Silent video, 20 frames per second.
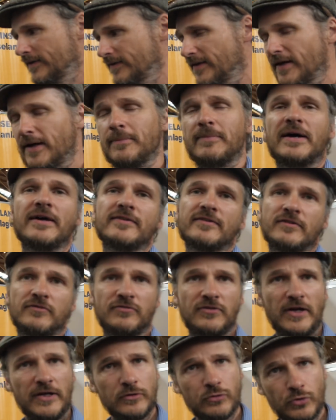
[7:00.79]

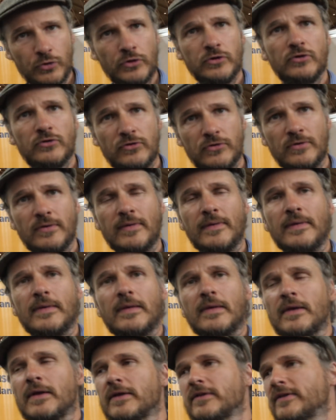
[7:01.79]
dermaßen verdünnt,
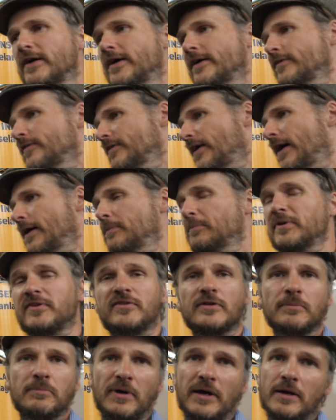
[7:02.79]
ja. dass ein
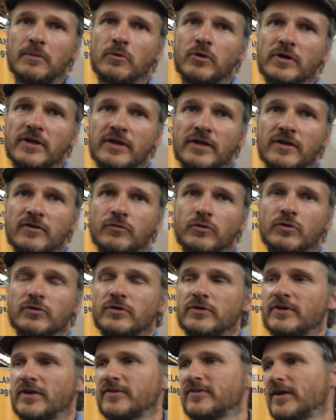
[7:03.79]
bisschen Palmolive
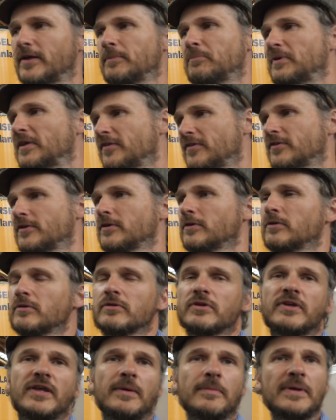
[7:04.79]
oder dass ein
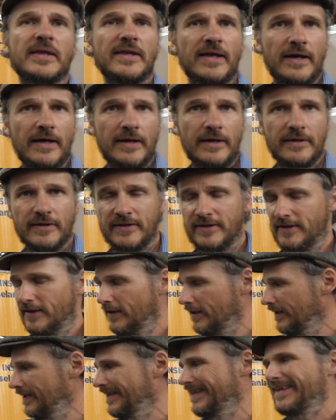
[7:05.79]
bisschen Chemikal
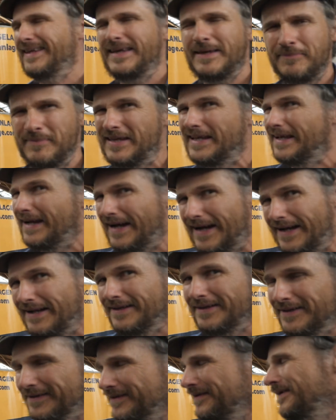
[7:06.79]

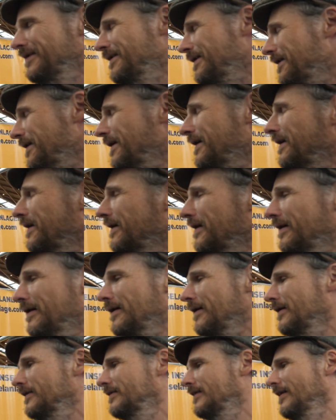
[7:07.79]
Chemikalien, ja.
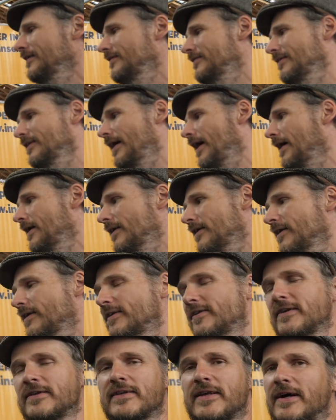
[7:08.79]
äh, das
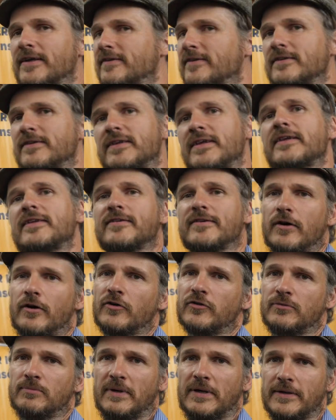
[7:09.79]
eigentlich den ganzen nichts
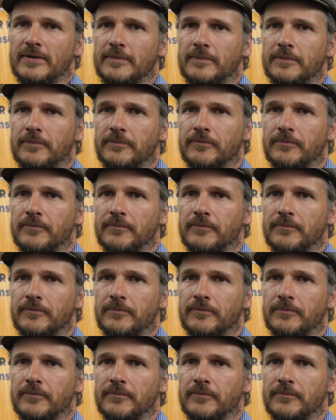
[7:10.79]
ausmachen.